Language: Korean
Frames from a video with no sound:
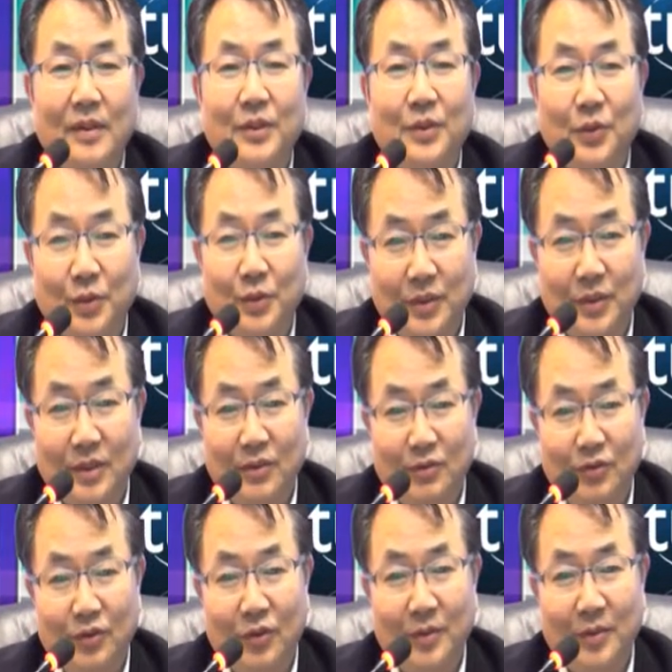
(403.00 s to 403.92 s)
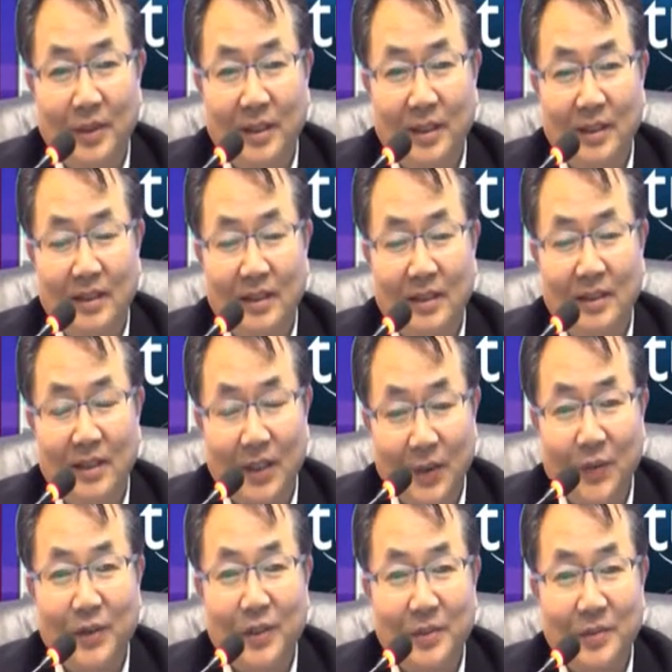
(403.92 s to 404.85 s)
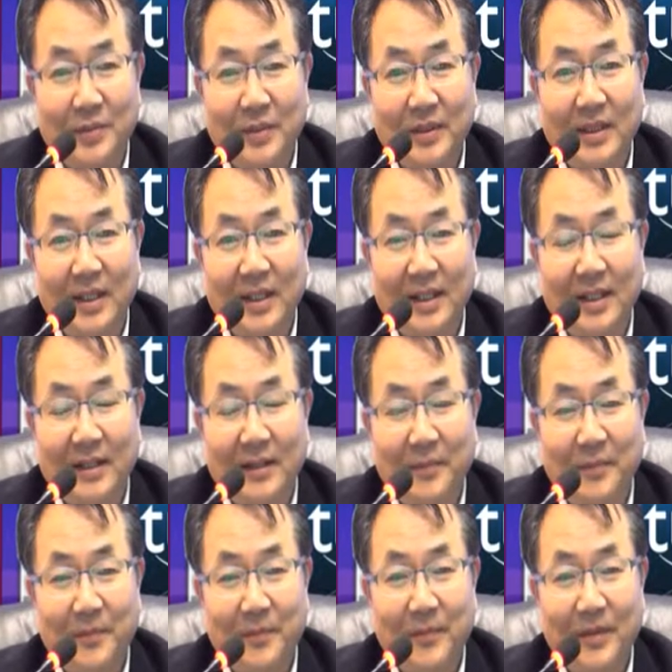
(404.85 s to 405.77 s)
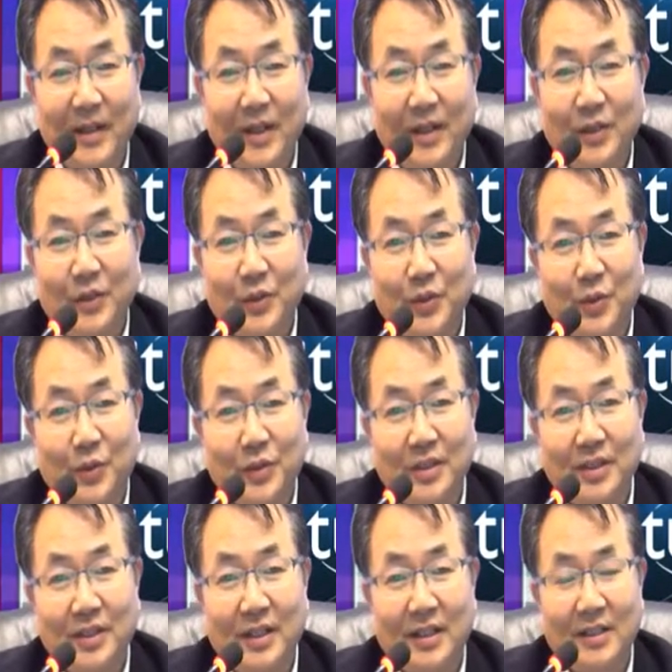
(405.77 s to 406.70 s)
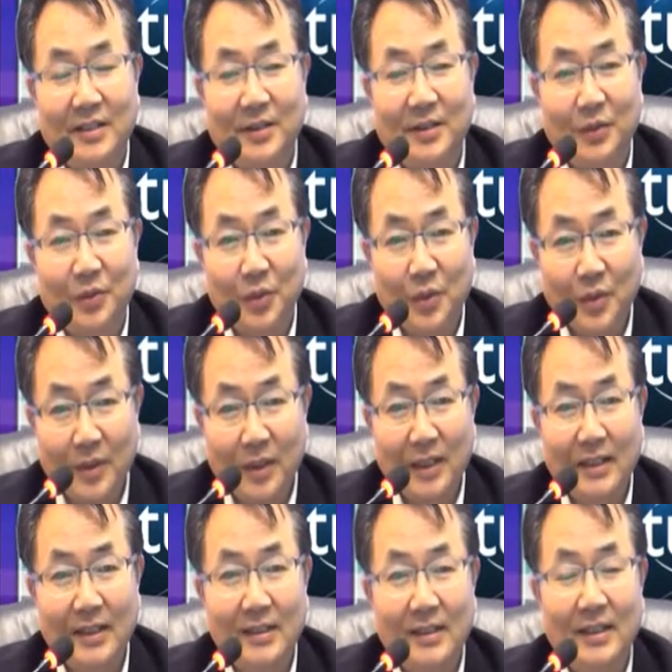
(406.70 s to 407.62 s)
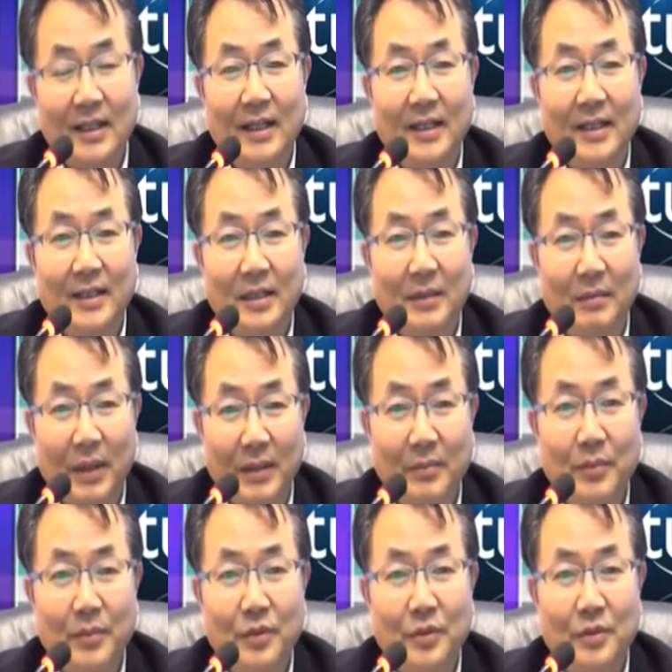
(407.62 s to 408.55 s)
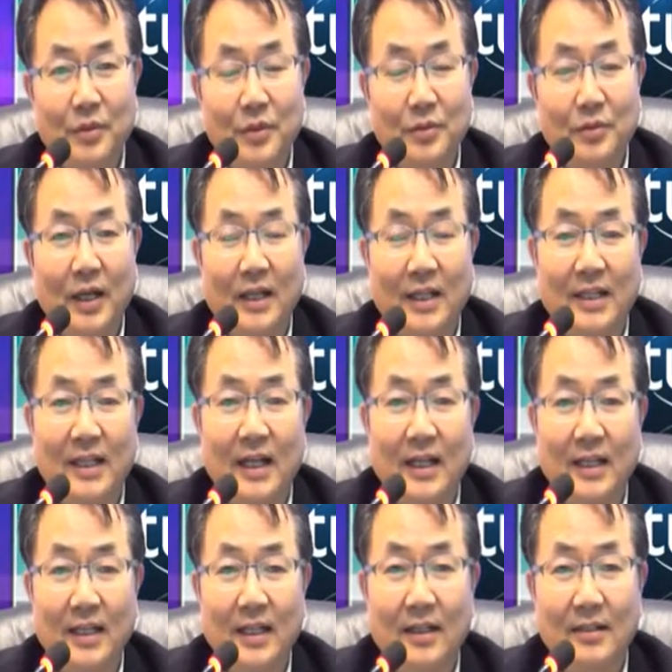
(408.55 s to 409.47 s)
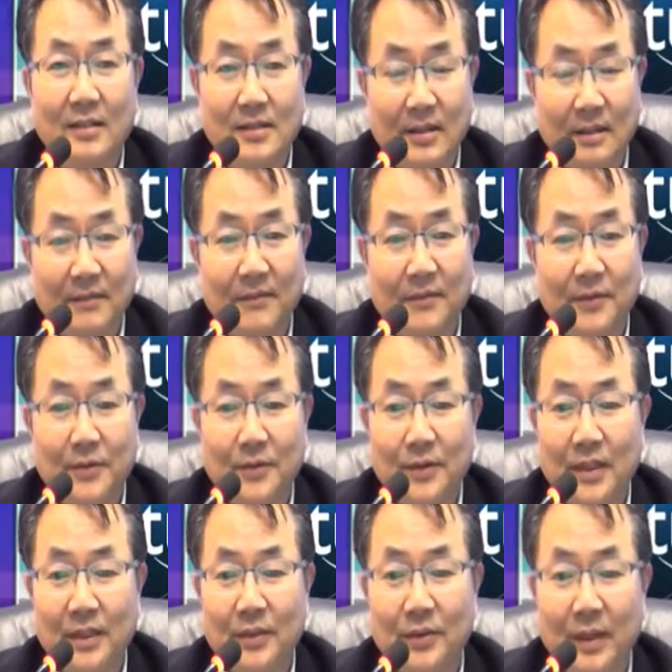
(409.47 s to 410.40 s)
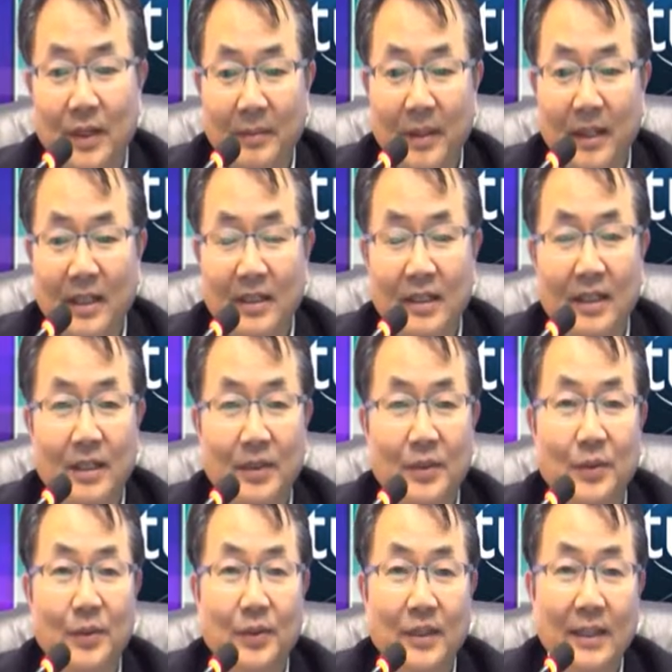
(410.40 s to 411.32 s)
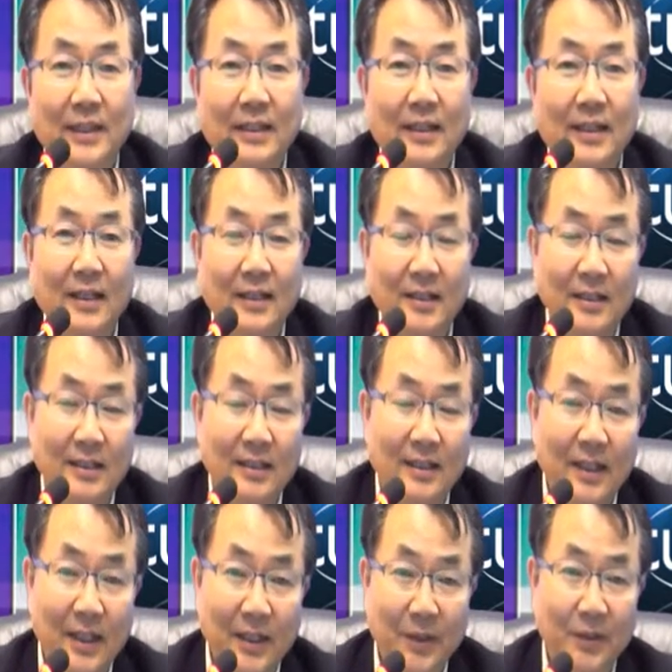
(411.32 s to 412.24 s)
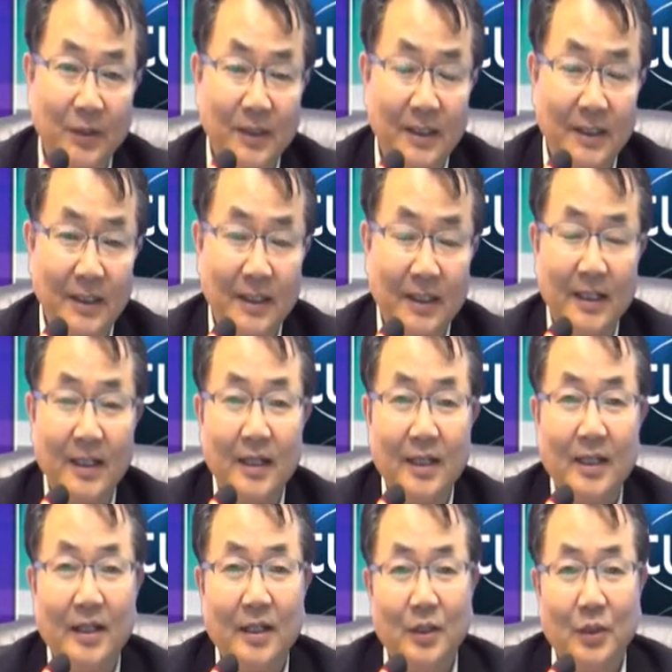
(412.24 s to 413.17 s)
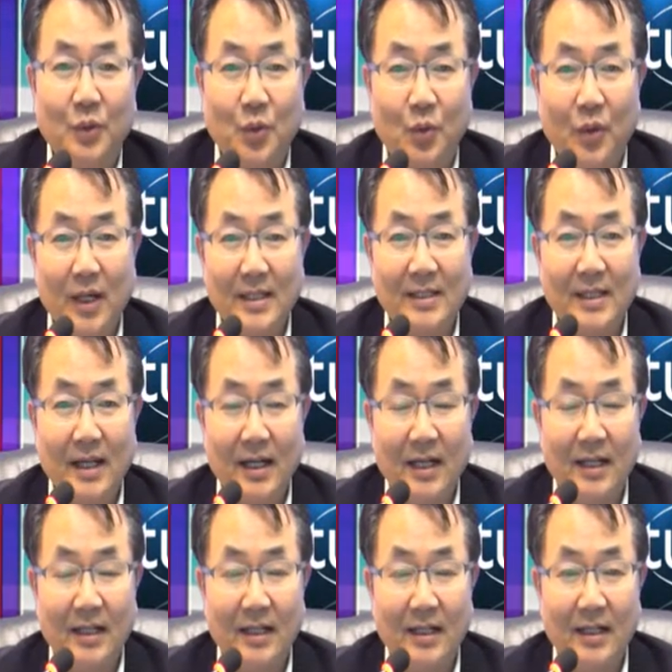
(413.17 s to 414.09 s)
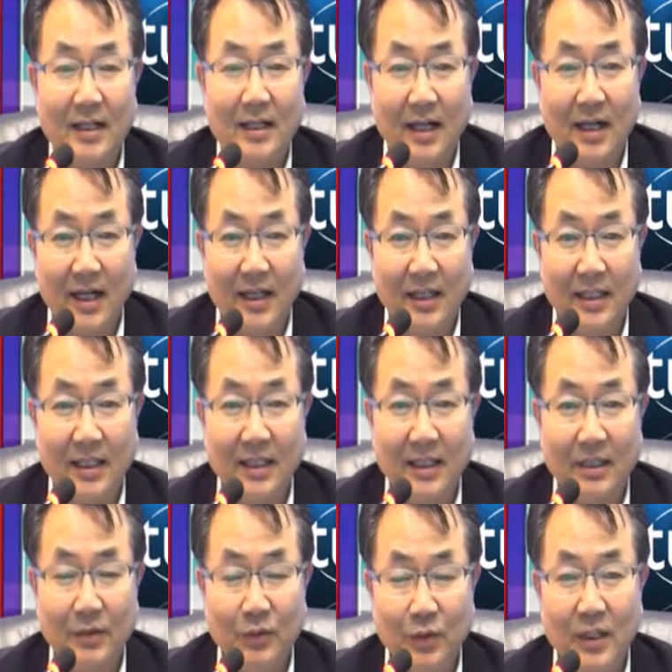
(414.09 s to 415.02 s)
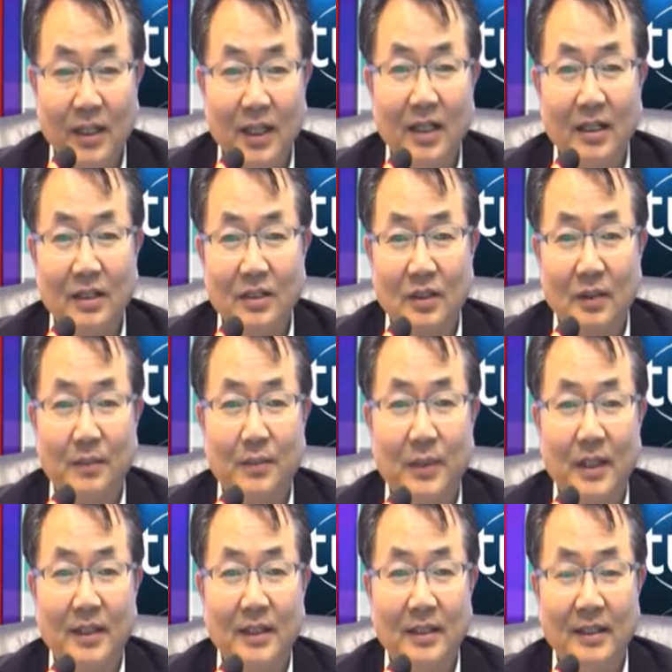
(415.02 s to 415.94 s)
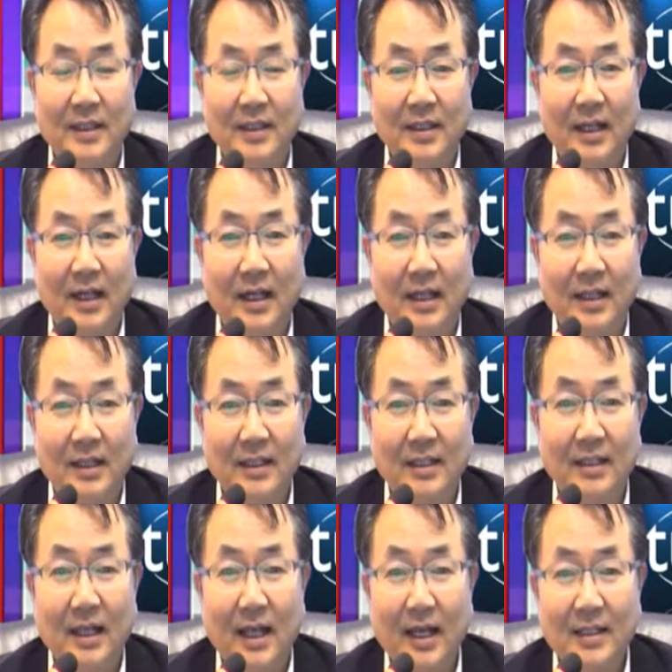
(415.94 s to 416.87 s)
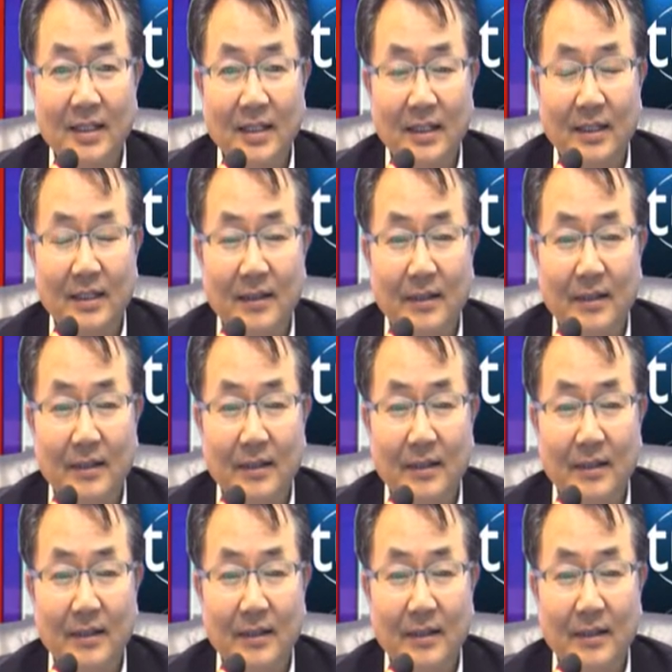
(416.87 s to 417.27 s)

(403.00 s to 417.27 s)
교실 수업이 되고 있습니다. 교실에서 똑같은 강의를 반복적으로 하는 강의가 스탠포드에도 MIT에도 있다는 내용은 동화상 강의 우리가 접하는 이 강의는 아직